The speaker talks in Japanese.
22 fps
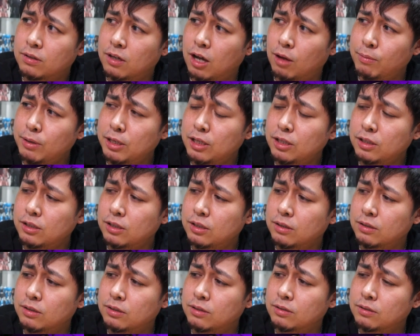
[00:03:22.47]
アビリ、
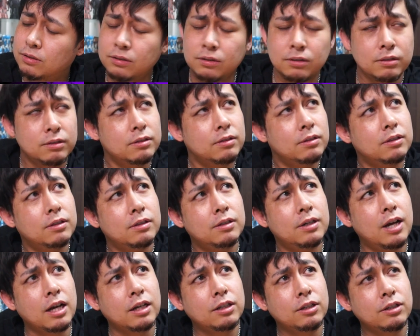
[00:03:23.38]
ん
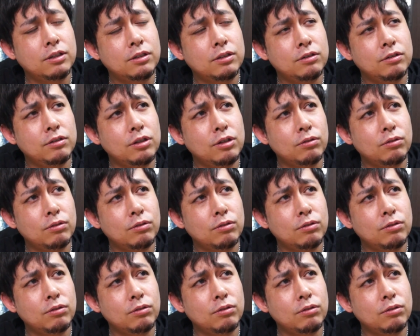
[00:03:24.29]
ラック